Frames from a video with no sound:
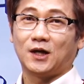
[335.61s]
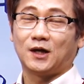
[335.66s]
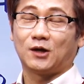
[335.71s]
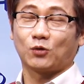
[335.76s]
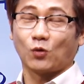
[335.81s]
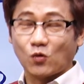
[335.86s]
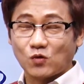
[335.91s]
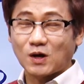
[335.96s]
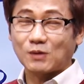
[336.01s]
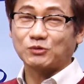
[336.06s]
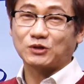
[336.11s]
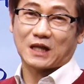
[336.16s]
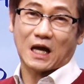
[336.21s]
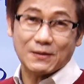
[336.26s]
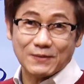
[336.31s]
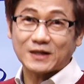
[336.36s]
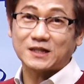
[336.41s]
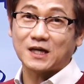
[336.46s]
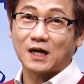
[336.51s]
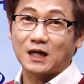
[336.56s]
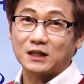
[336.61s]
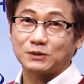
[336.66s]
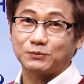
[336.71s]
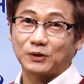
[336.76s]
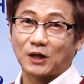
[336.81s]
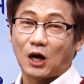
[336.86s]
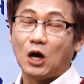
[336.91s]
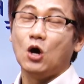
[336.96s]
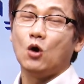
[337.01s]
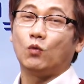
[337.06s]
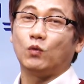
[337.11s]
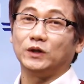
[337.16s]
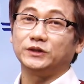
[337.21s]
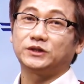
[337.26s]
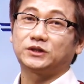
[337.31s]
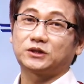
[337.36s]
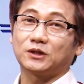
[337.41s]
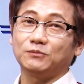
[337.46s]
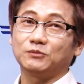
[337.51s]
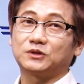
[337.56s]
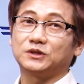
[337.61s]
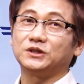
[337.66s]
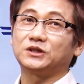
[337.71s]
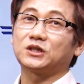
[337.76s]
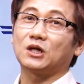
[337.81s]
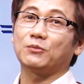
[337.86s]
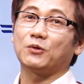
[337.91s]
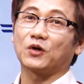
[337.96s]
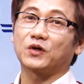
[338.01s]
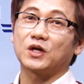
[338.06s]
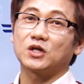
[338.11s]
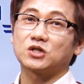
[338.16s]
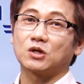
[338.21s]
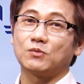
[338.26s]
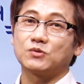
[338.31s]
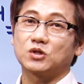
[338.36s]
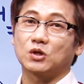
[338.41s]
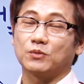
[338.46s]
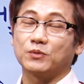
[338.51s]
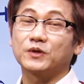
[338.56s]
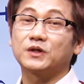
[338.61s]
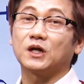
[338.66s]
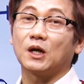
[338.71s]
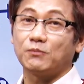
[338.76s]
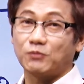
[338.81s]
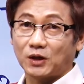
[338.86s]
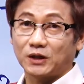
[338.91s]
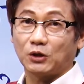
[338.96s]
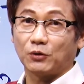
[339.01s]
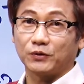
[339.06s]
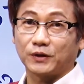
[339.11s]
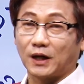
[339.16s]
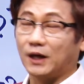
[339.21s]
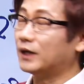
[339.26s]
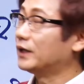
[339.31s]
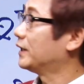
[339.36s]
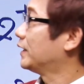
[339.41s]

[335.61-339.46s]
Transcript: 로그함수 다 마찬가지입니다. 원점 근처에 몇 개의 점을 찍으면 그래프가 나온다.